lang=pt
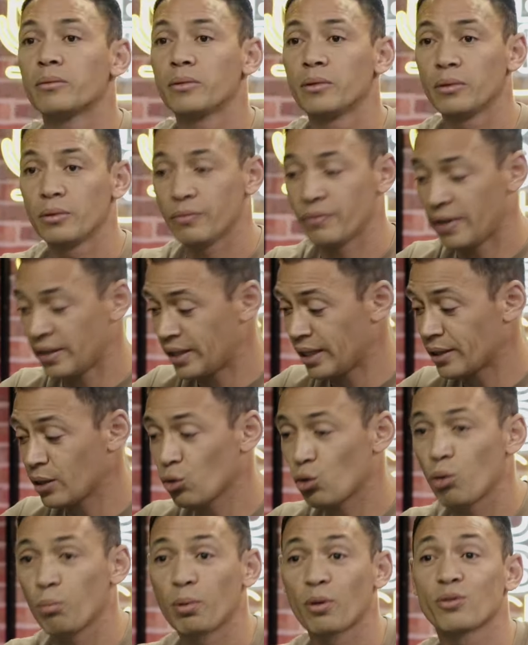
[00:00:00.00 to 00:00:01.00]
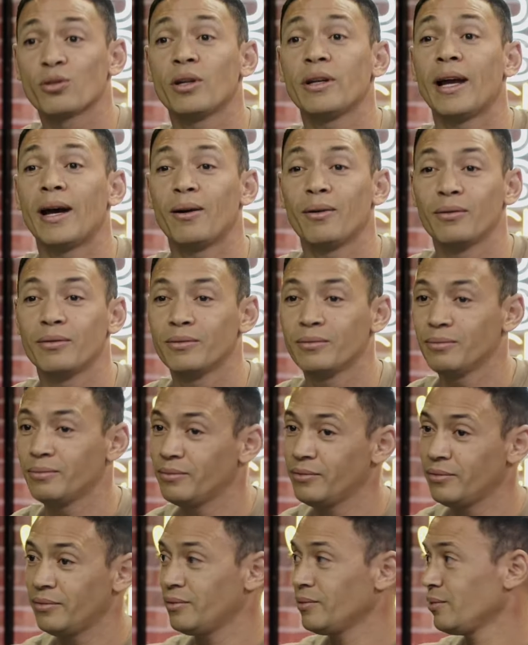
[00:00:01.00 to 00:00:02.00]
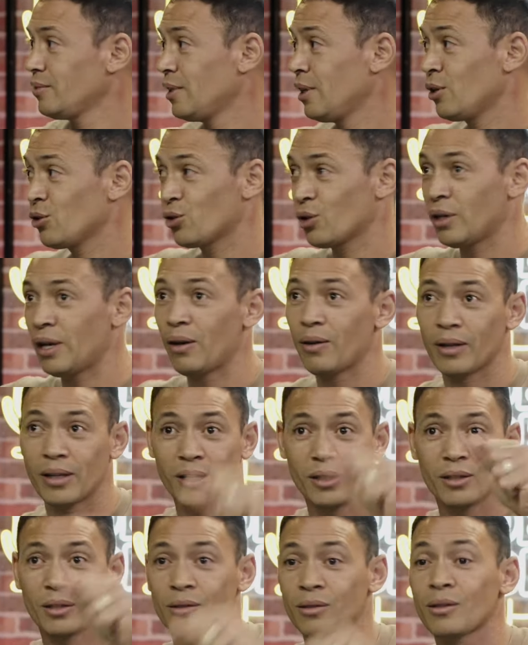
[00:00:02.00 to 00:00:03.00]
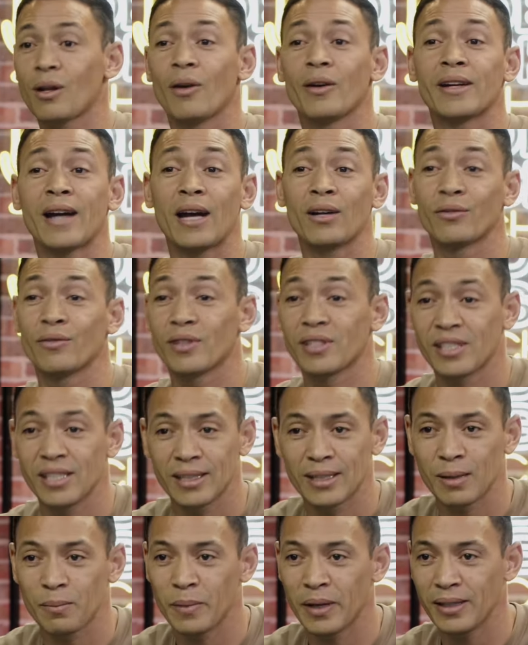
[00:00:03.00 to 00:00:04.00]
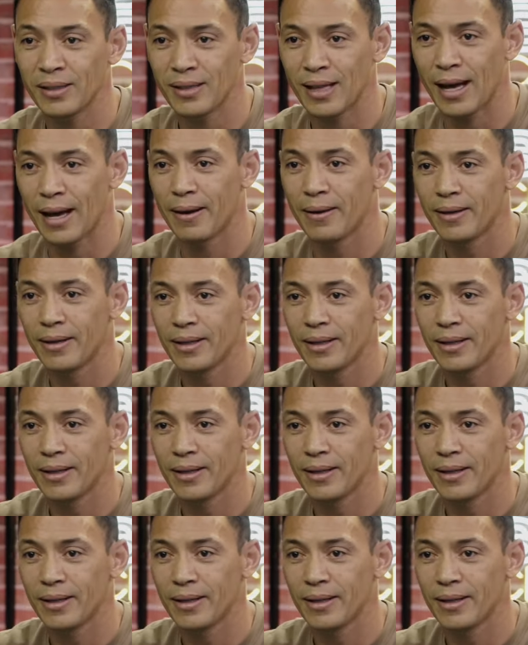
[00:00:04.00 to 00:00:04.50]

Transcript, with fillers: Vai ter treino como profissional. Selecionaram aqui, tá, tá, tá. Ricardo, você também tá.